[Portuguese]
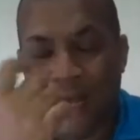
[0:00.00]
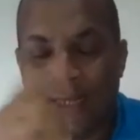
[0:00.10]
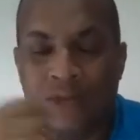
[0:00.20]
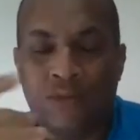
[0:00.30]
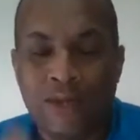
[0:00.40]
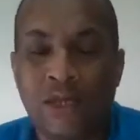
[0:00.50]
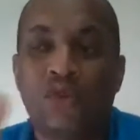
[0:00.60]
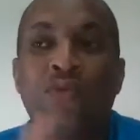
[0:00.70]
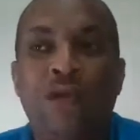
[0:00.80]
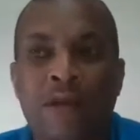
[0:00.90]
essa doença
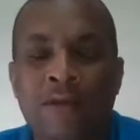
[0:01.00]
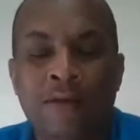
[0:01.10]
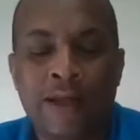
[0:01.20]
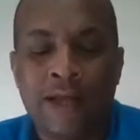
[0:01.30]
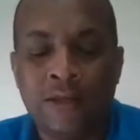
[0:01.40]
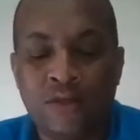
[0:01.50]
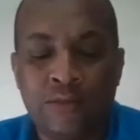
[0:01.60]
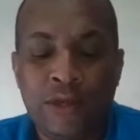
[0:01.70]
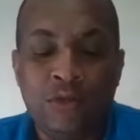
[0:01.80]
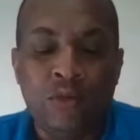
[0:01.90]
sumir, né?
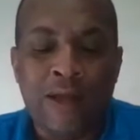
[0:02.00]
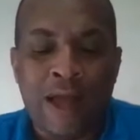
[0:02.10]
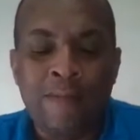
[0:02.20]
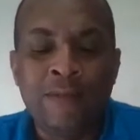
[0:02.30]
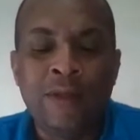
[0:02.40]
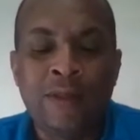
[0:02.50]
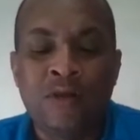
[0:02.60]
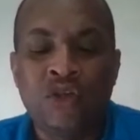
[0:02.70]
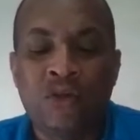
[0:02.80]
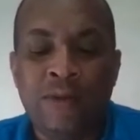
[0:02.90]
Sumir do lugar.
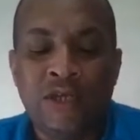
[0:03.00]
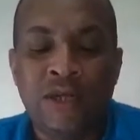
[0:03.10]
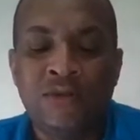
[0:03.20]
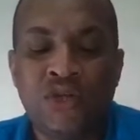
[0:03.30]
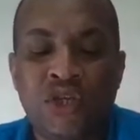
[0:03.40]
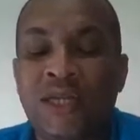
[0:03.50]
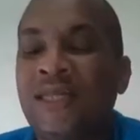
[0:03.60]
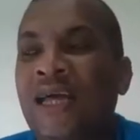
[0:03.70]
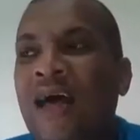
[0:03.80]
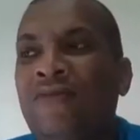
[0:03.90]
Então, geralmente, eles
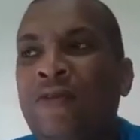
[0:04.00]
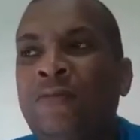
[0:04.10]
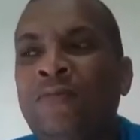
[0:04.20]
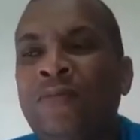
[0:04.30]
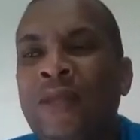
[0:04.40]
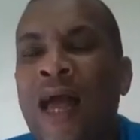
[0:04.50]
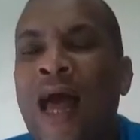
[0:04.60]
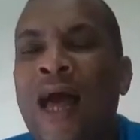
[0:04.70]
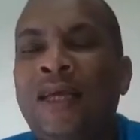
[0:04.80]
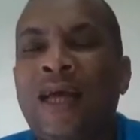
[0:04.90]
utilizavam
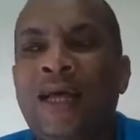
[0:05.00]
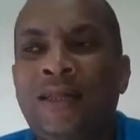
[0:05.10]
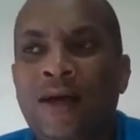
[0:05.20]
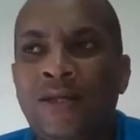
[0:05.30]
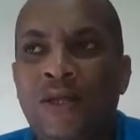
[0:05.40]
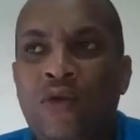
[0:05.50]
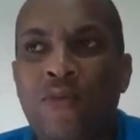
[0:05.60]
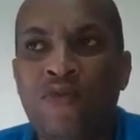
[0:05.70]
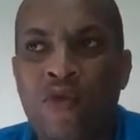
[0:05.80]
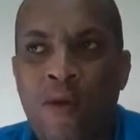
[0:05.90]
a, a dança
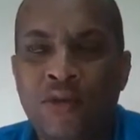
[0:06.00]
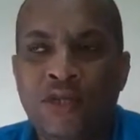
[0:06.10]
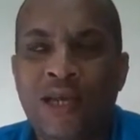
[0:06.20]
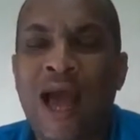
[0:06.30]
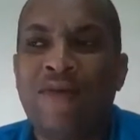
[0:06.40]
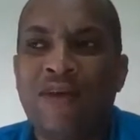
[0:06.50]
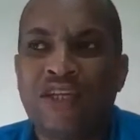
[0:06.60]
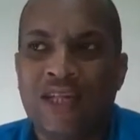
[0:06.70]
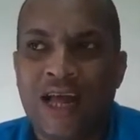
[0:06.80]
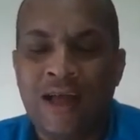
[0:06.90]
como forma de
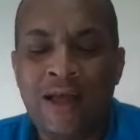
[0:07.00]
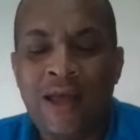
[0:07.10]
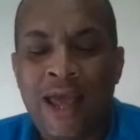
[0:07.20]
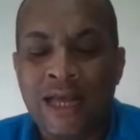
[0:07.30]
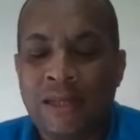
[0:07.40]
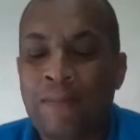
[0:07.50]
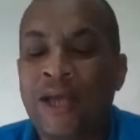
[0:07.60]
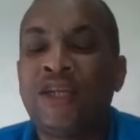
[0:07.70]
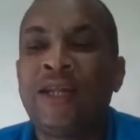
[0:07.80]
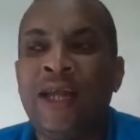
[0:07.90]
afastar essa
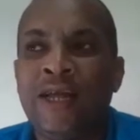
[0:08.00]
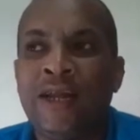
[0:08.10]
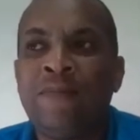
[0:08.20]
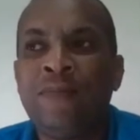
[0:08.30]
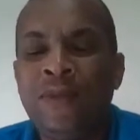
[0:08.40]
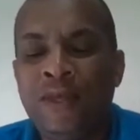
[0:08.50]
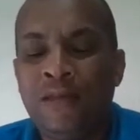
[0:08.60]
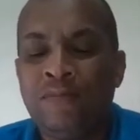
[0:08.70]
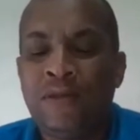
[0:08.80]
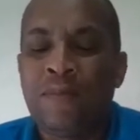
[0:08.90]
peste negra
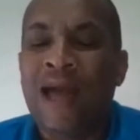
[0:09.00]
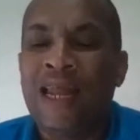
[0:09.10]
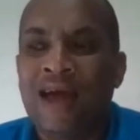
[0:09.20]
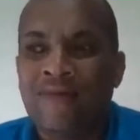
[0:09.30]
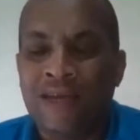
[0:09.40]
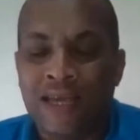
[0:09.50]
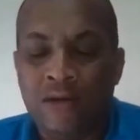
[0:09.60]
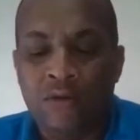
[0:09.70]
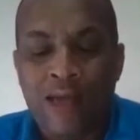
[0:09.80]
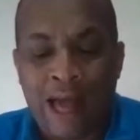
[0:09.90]
que se pairava
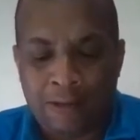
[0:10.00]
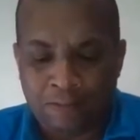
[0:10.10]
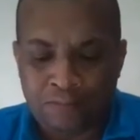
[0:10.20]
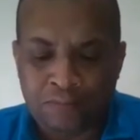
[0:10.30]
naquele lugar.